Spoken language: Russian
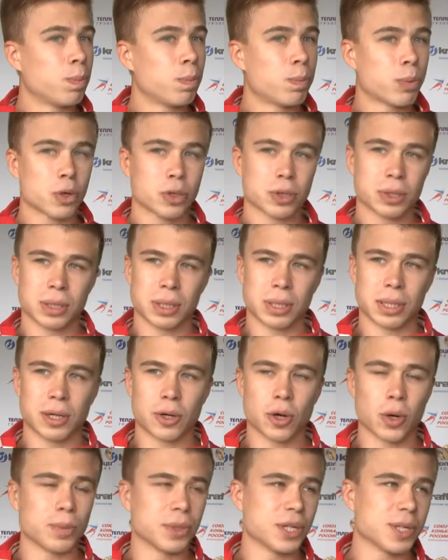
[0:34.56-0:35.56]
просто
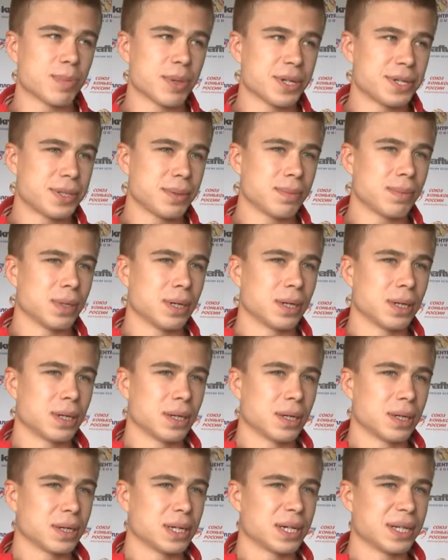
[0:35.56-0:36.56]
огромное
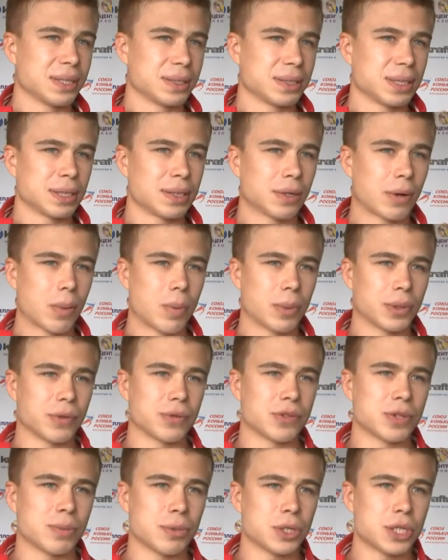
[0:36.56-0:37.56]
спасибо организаторам
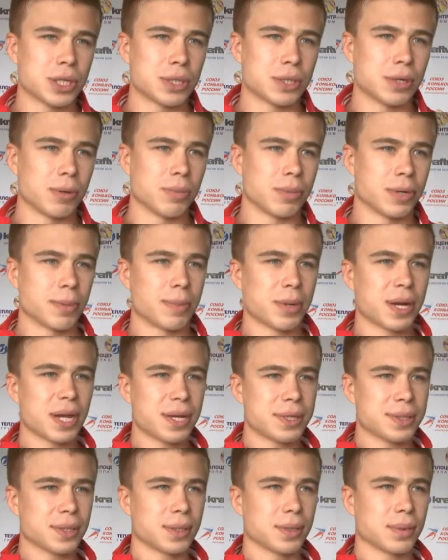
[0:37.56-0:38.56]
этого замечательного
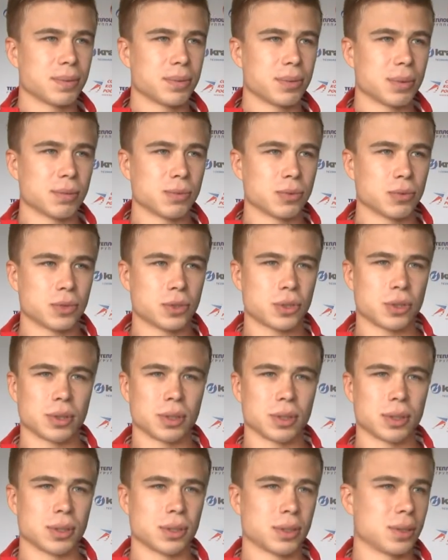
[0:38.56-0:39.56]
мероприятия, потому
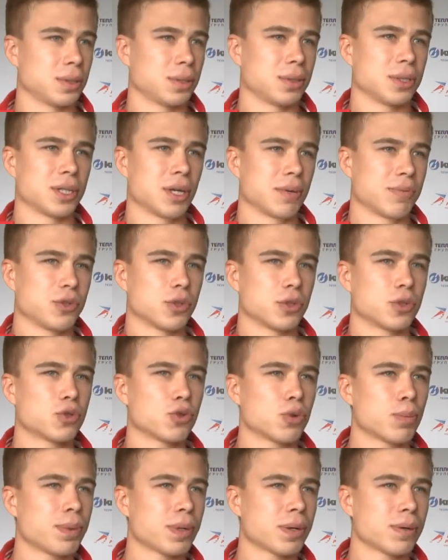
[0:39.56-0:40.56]
что, не знаю, все
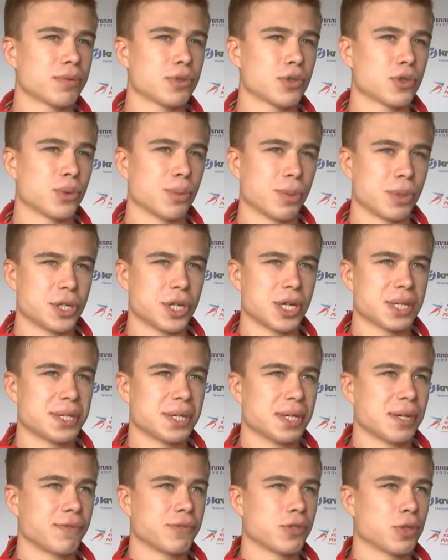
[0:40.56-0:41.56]
супер, все
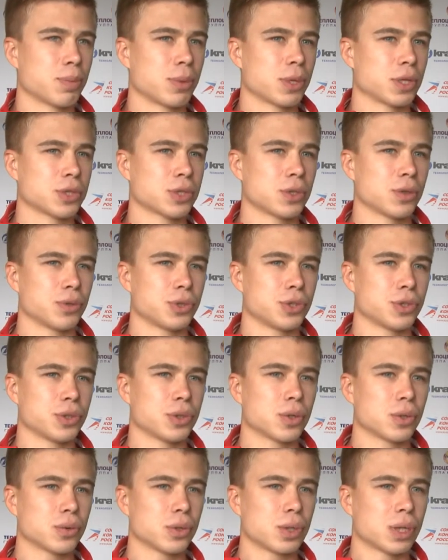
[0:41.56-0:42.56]
замечательно, все прошло очень
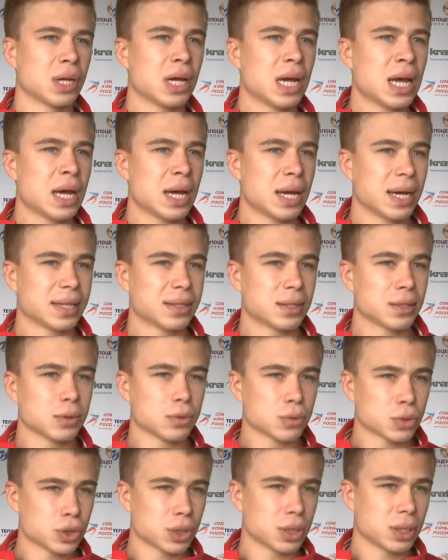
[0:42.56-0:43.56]
круто. Это
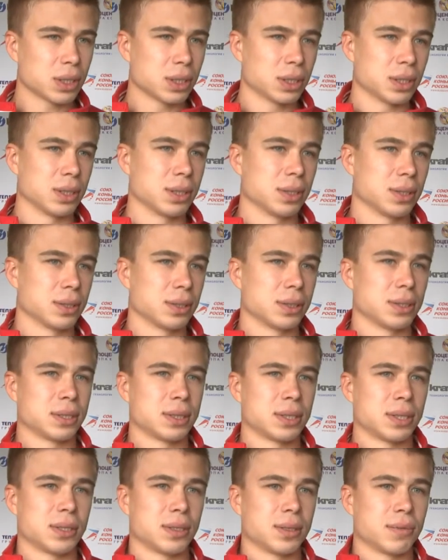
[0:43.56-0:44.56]
нужно,
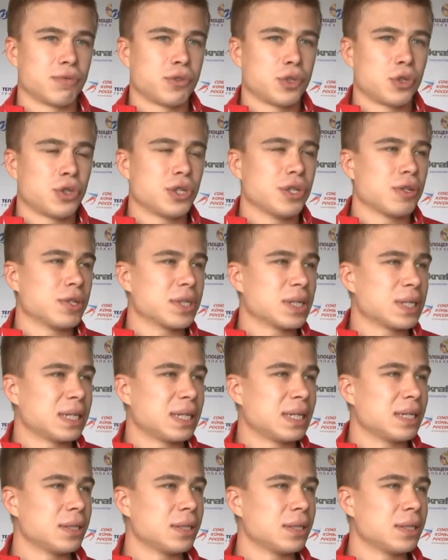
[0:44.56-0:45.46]
это все делается для